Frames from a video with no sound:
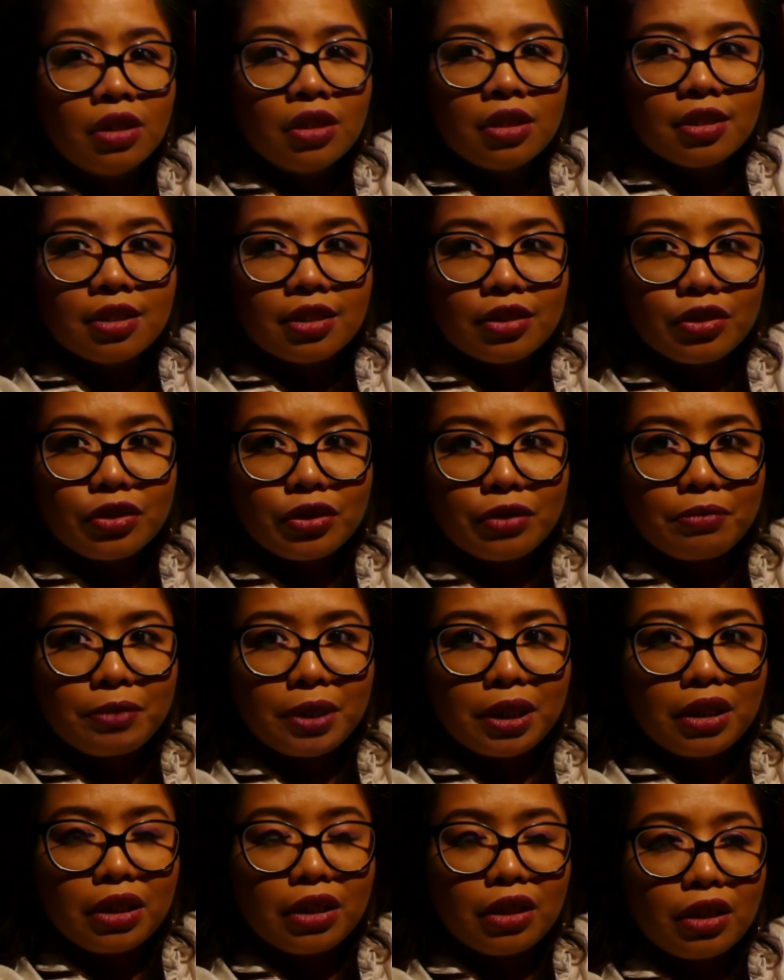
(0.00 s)
sa
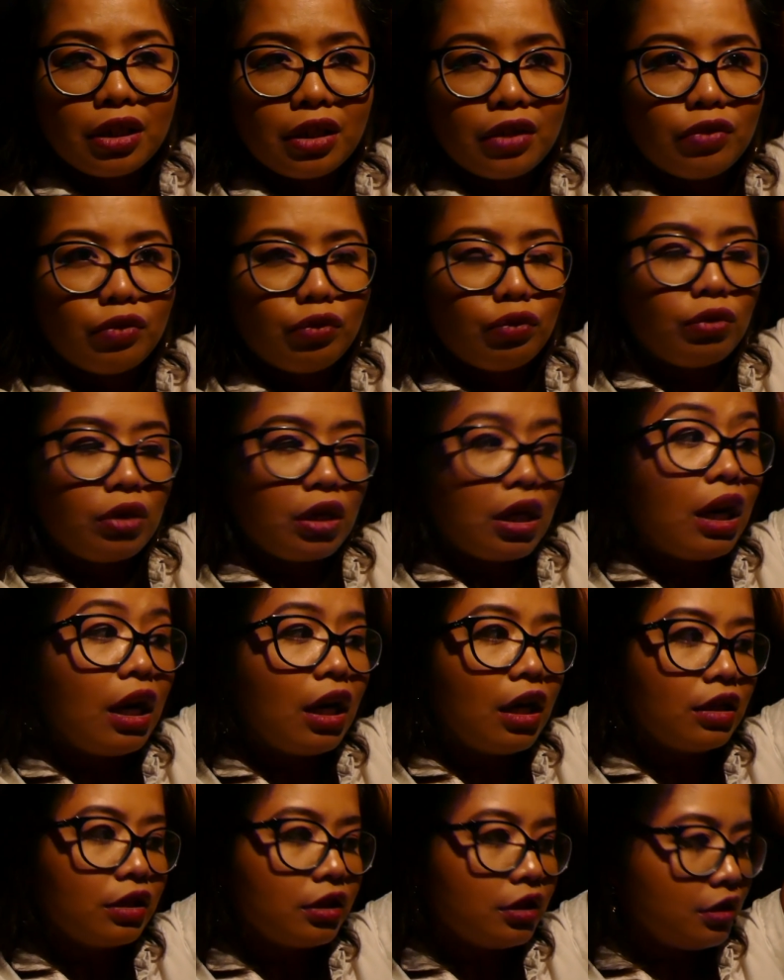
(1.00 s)
Germany andun
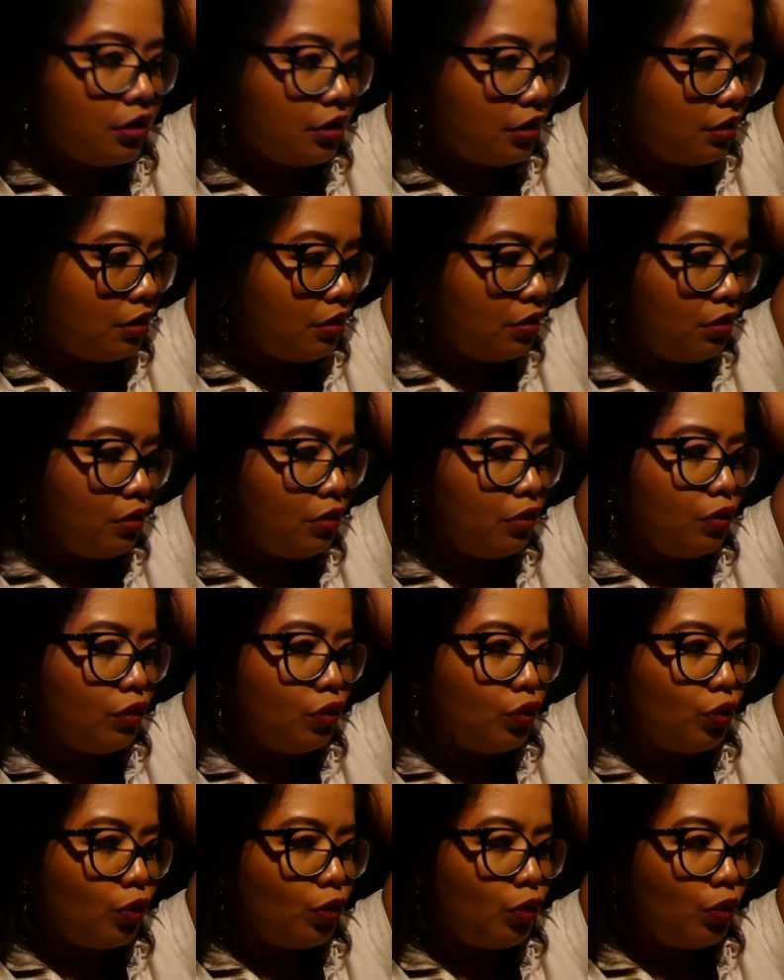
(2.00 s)
lahat
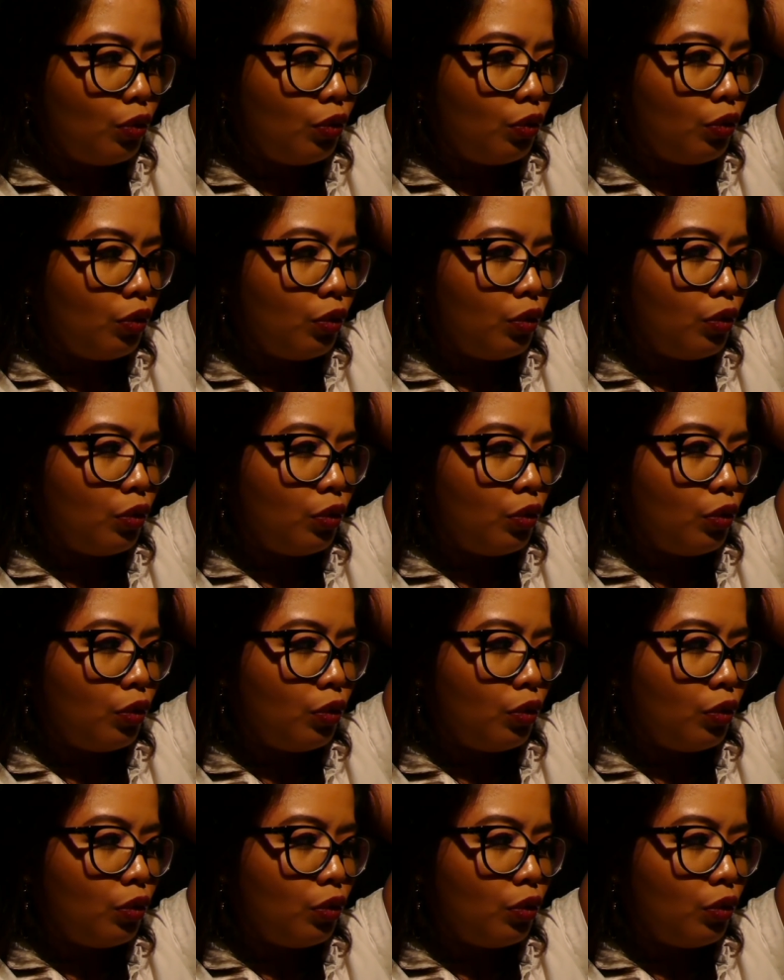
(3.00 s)
so